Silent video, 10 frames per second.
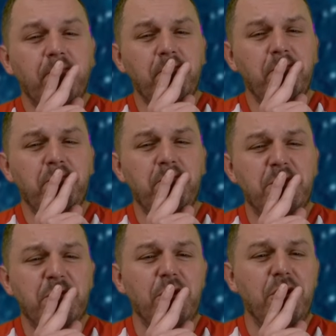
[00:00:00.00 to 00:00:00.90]
Hum,
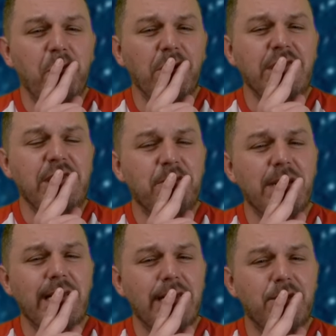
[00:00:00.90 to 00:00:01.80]
je me demande ce qui se
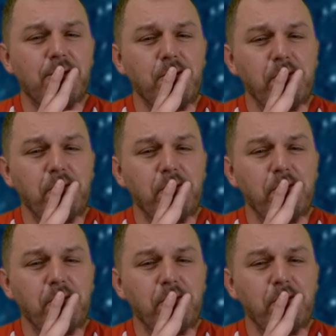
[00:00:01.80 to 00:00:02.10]
passe là-dessous